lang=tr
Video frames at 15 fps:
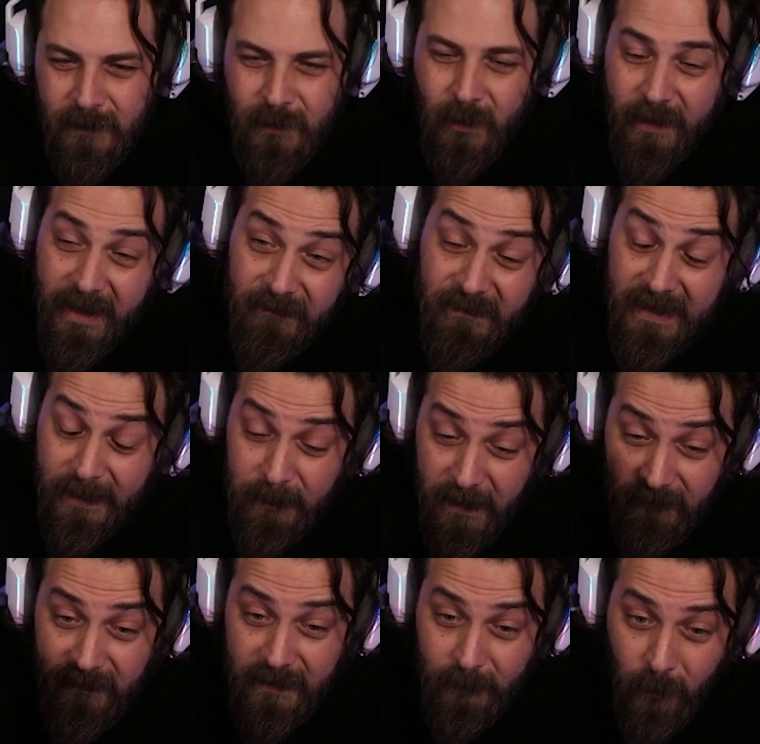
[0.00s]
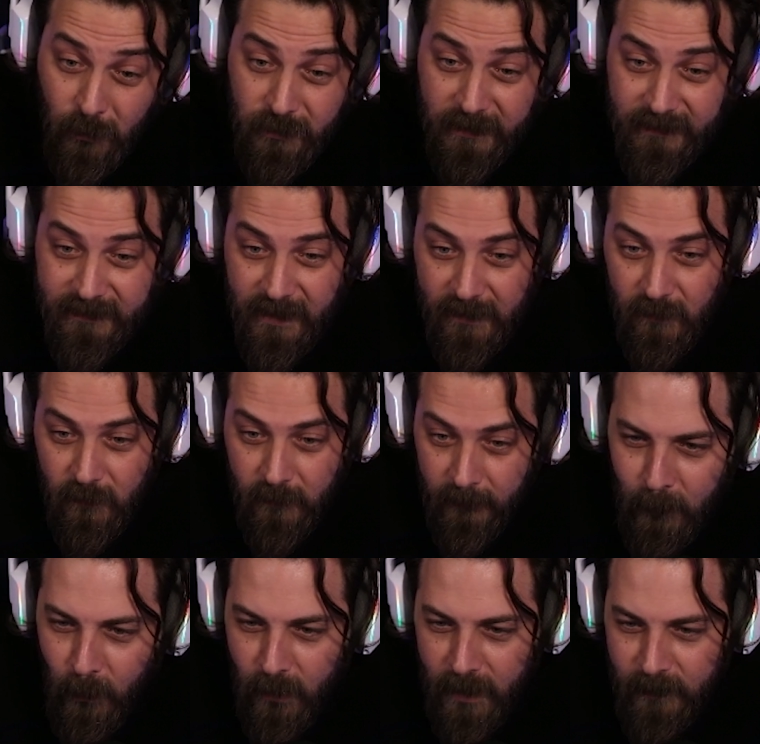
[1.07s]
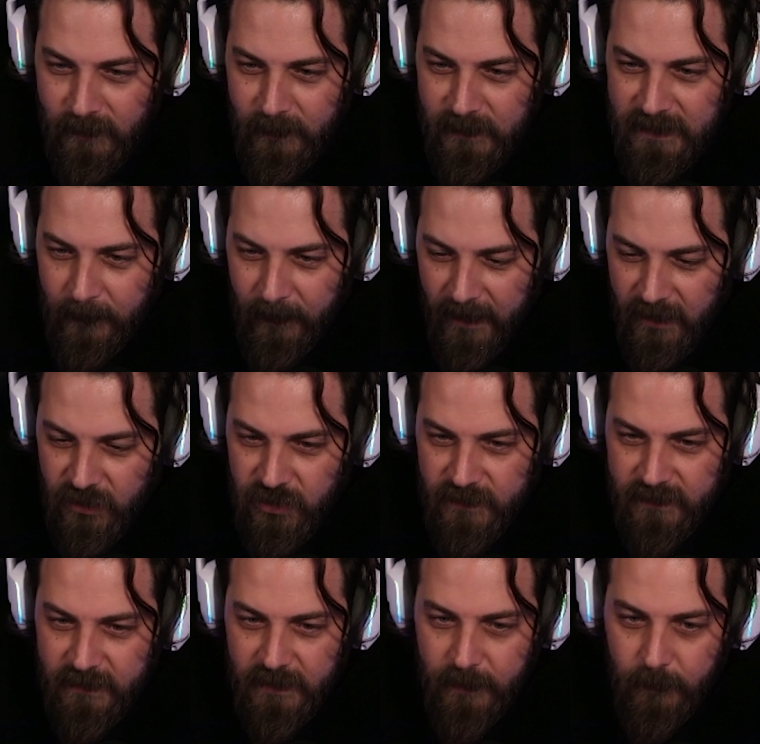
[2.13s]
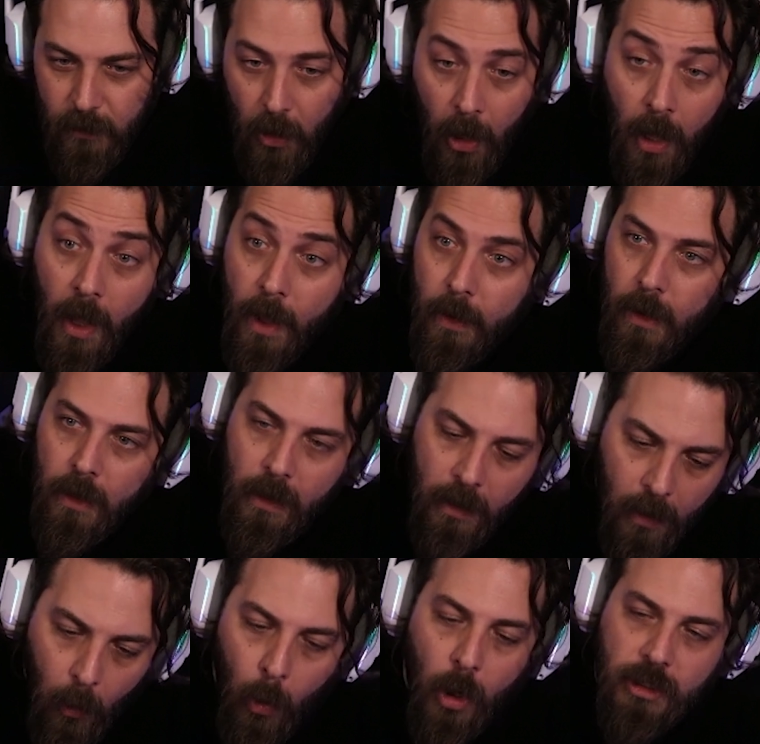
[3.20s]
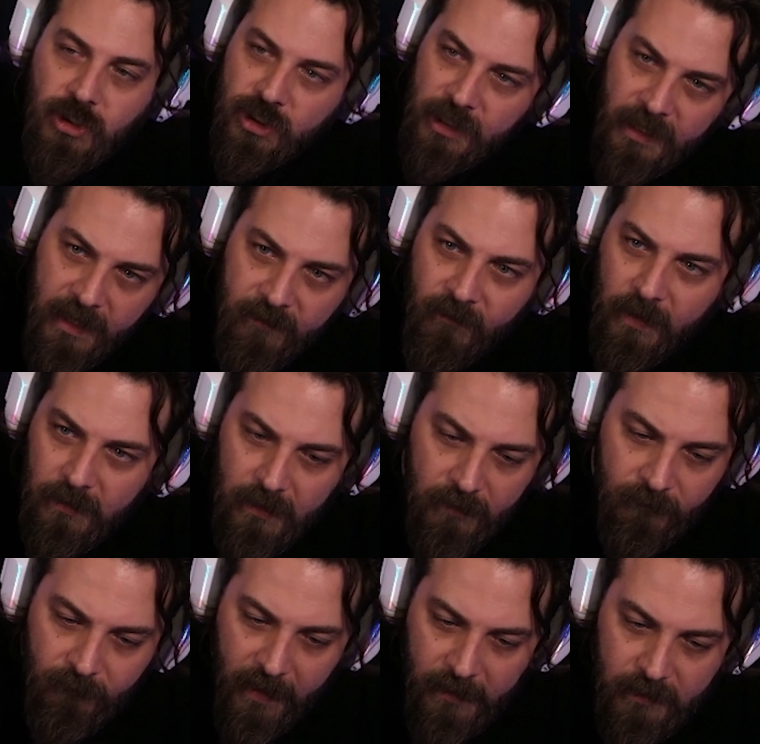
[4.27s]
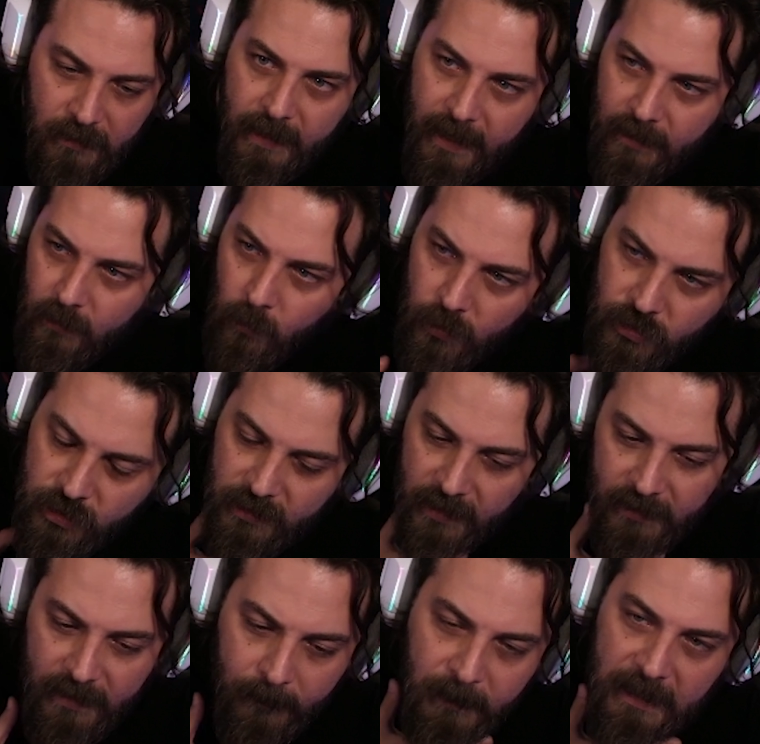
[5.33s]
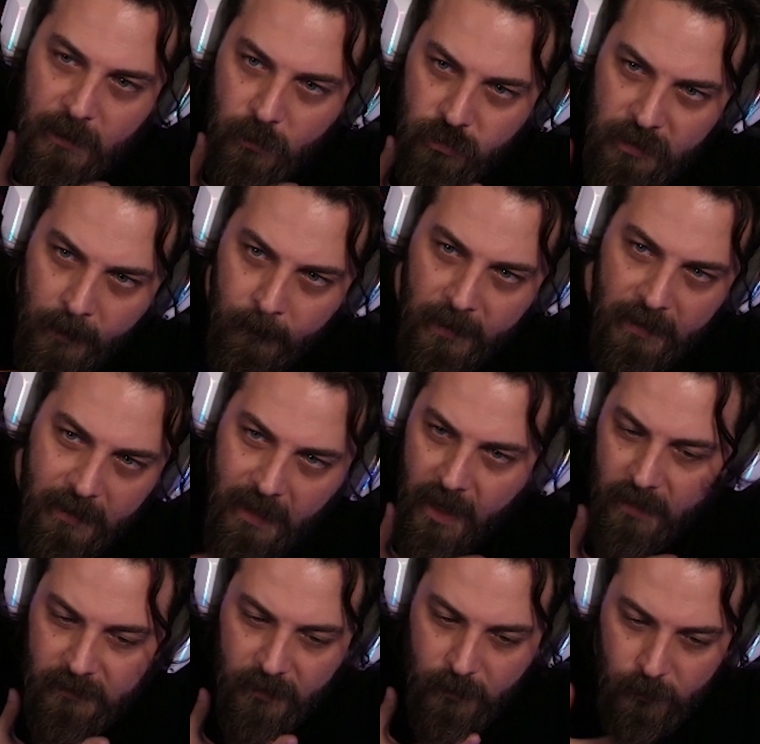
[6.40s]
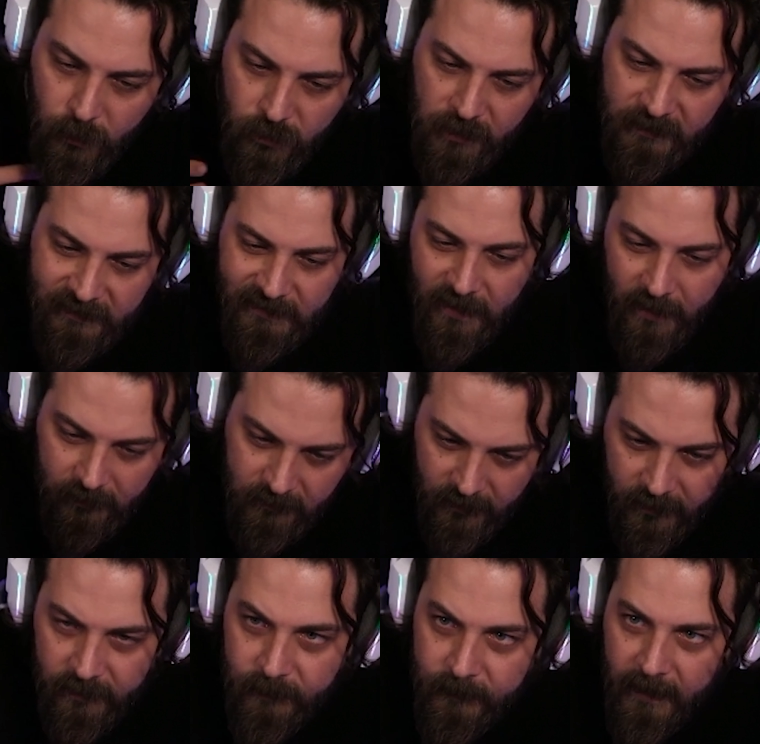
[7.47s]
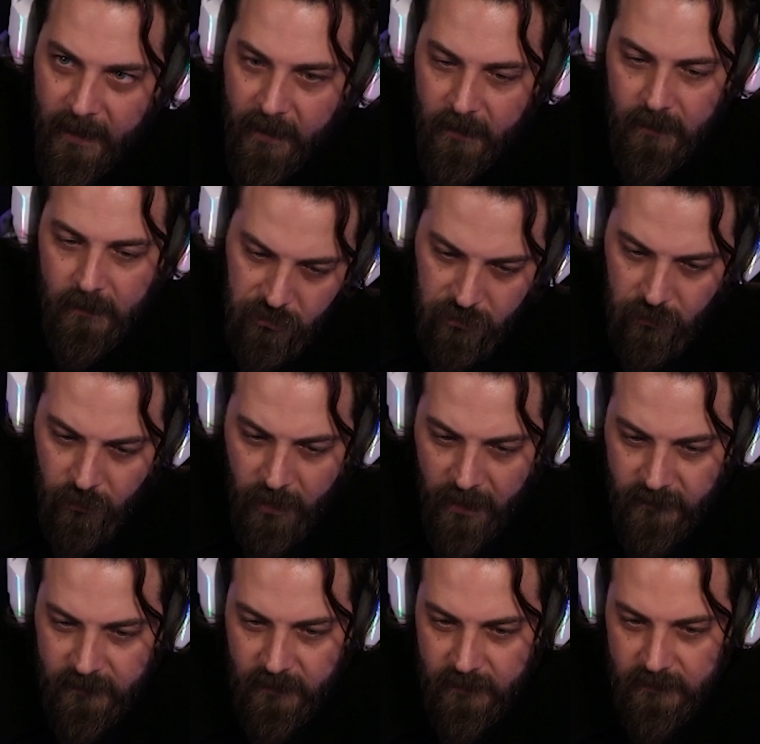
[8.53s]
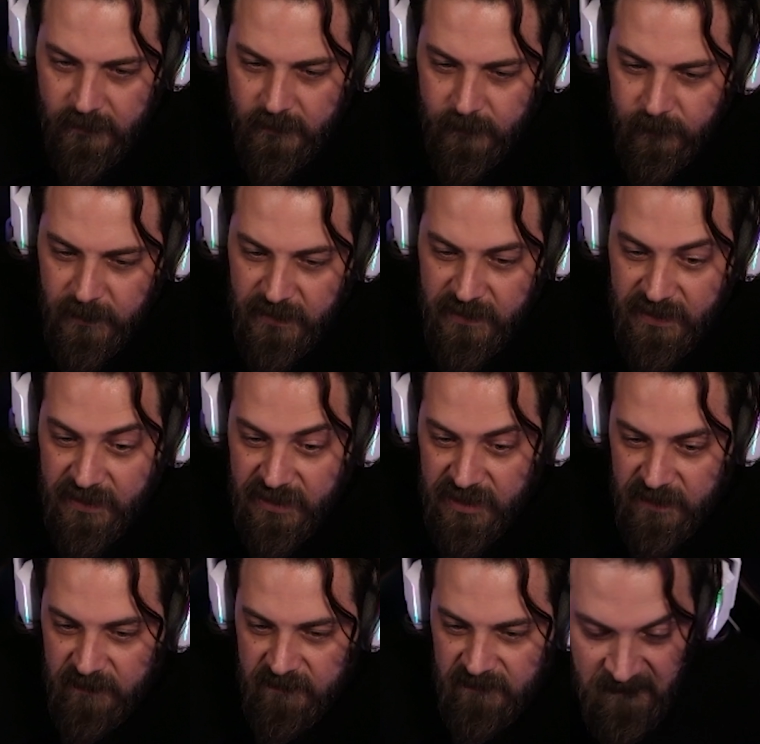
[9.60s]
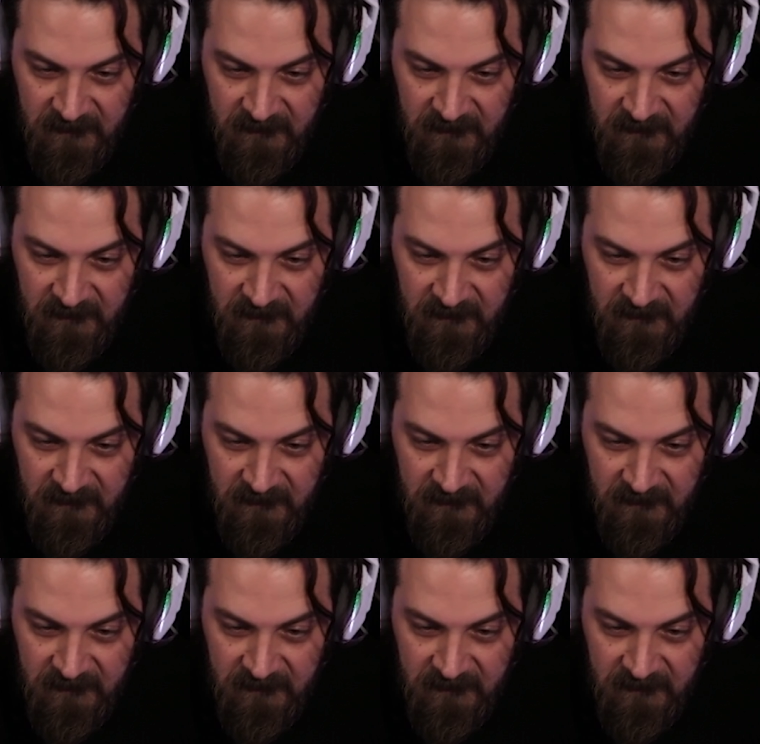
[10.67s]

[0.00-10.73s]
Sonra evlilik mevlilik bozarız zaten. Programı da bizde paylaşırsın değil mi? Aa ha, o açıdan eyvallahım var. Yani o açıdan ne biliyorsan bana ne aktarılıyorsa size aktarırım da. İşte uyarsanız. PT kim?